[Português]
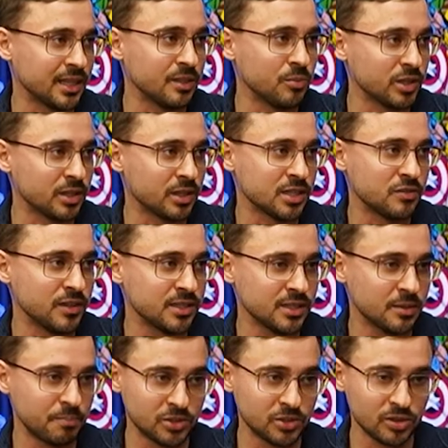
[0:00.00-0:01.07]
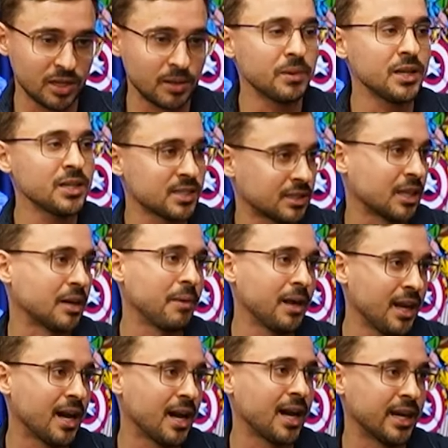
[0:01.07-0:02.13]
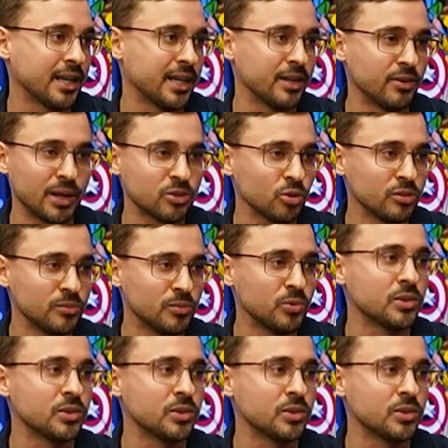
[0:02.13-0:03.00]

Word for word: Que muitas vezes a pessoa precisa trabalhar, né? Não é todo mundo que